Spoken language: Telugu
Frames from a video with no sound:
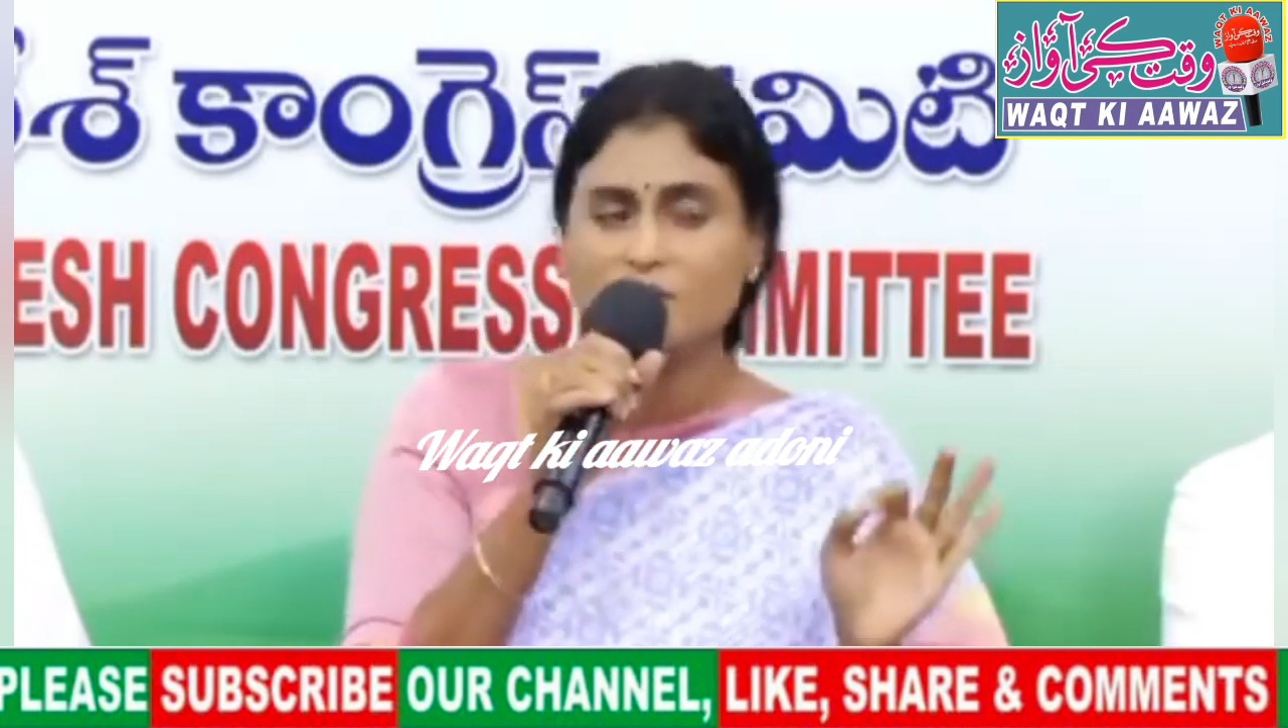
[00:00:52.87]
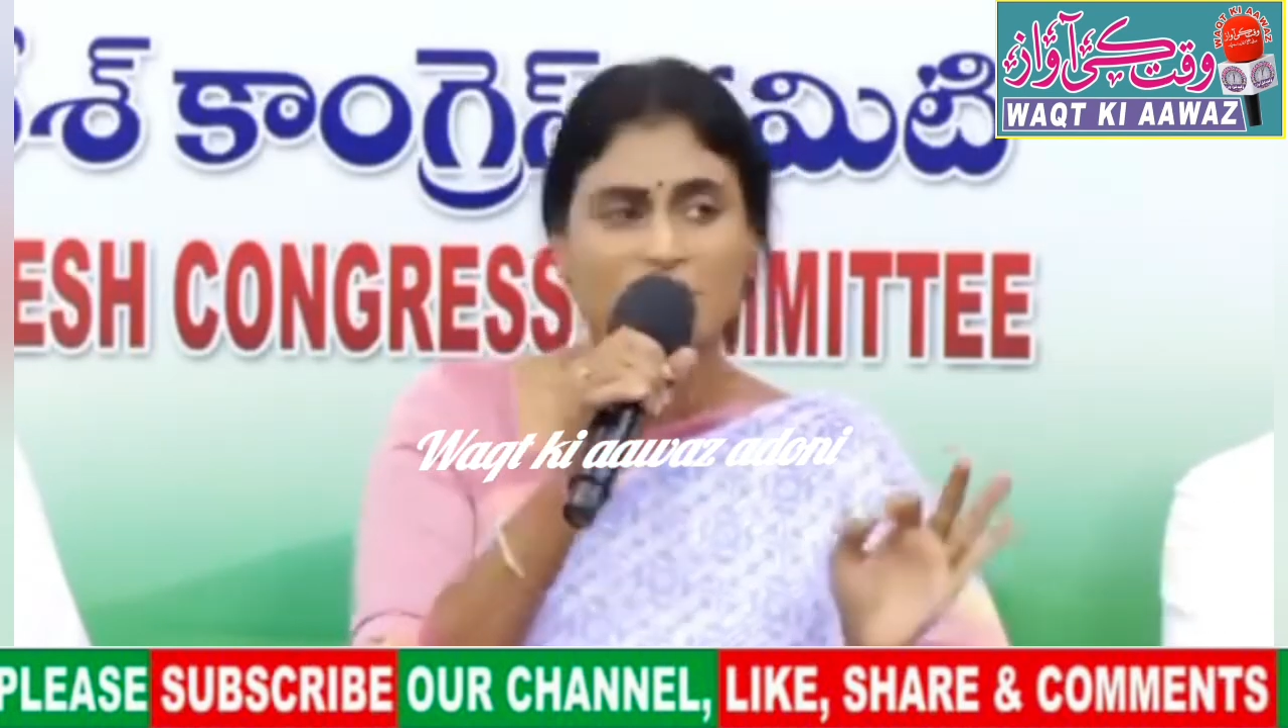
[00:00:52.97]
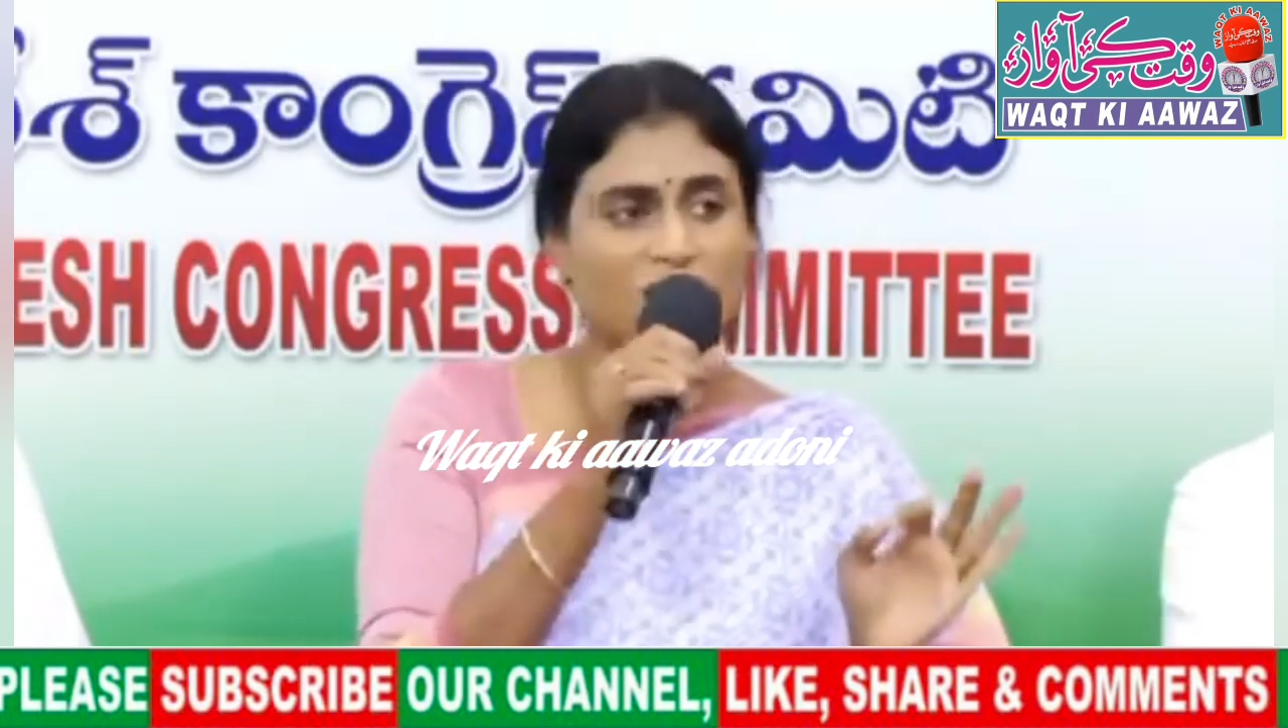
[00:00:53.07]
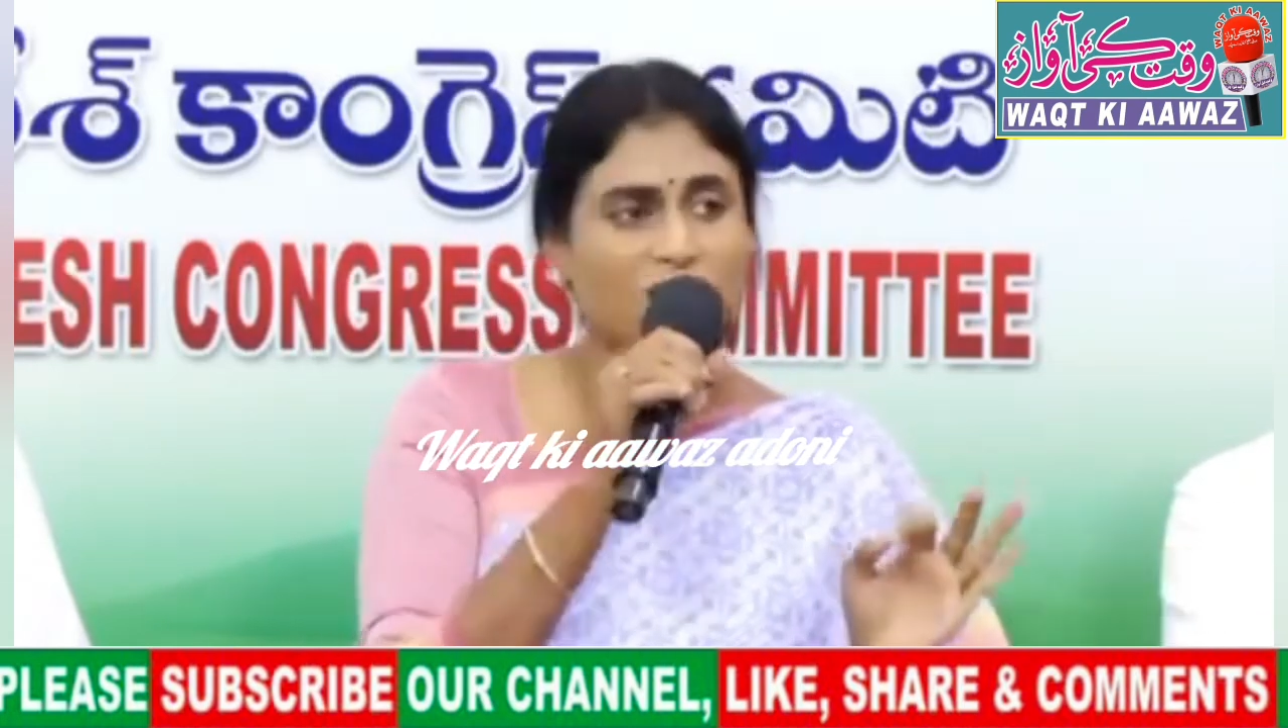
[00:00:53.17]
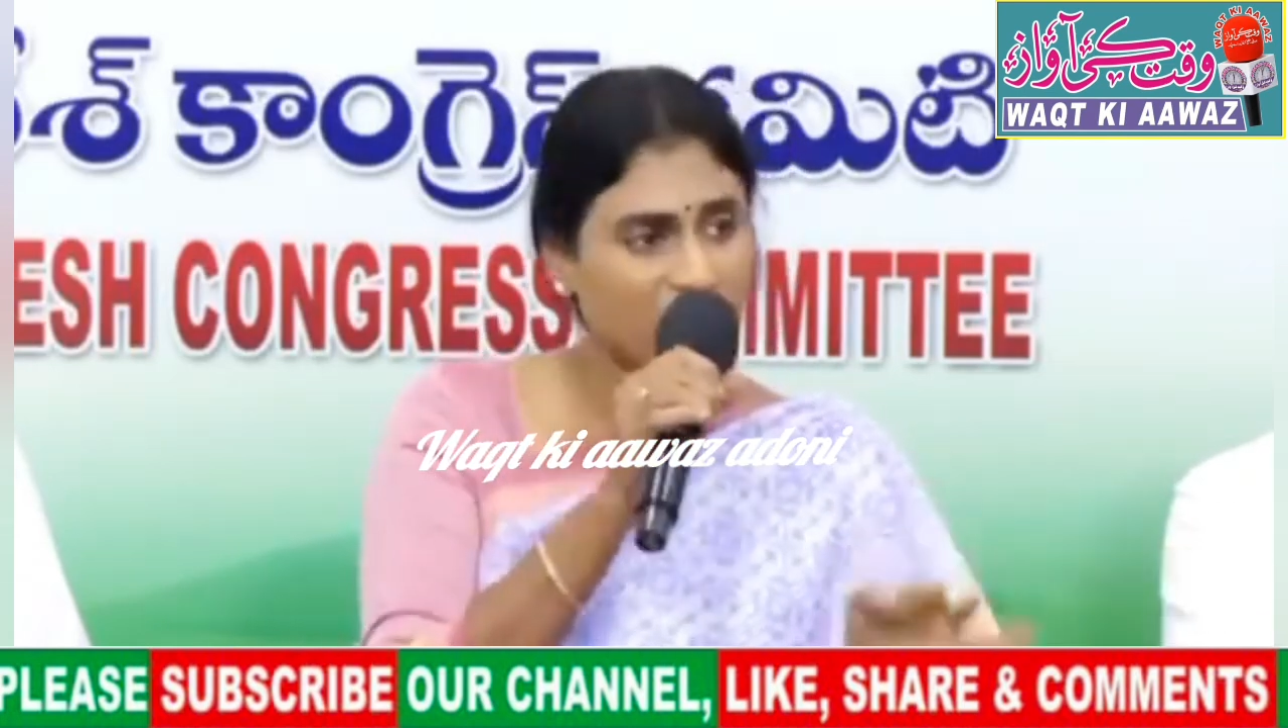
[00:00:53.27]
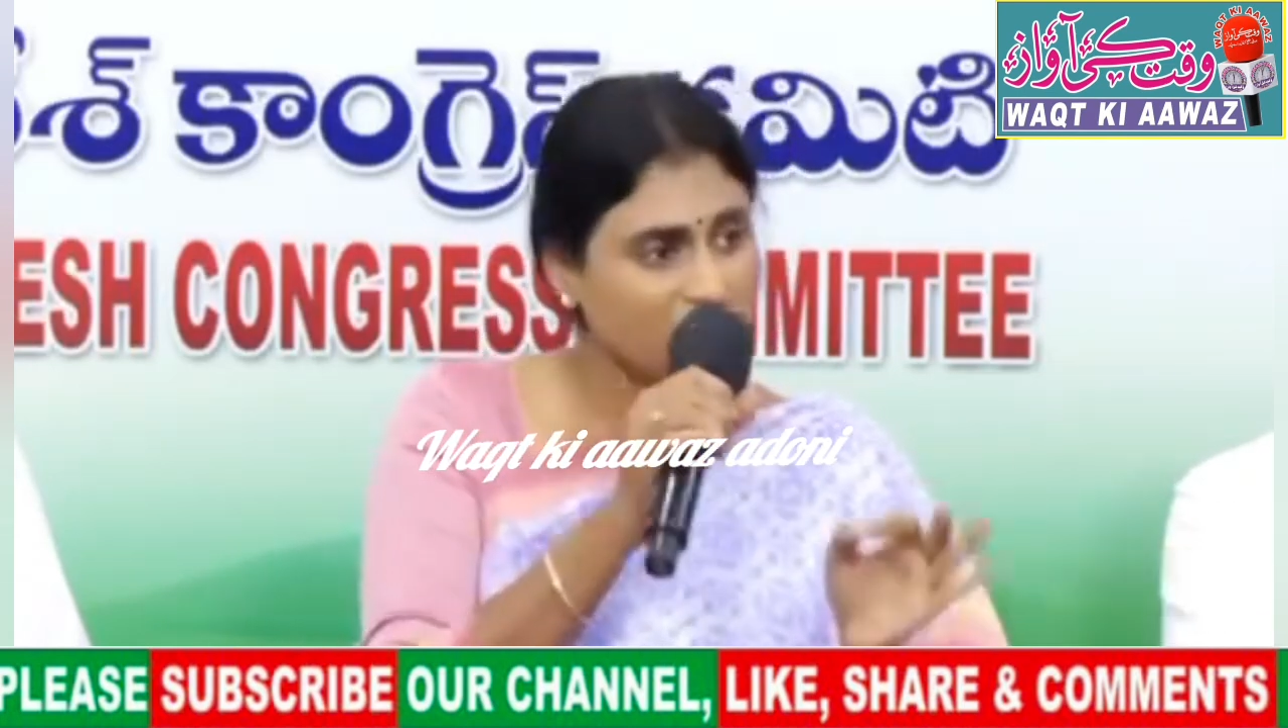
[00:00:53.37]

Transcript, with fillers: ఐదు నిమిషాలు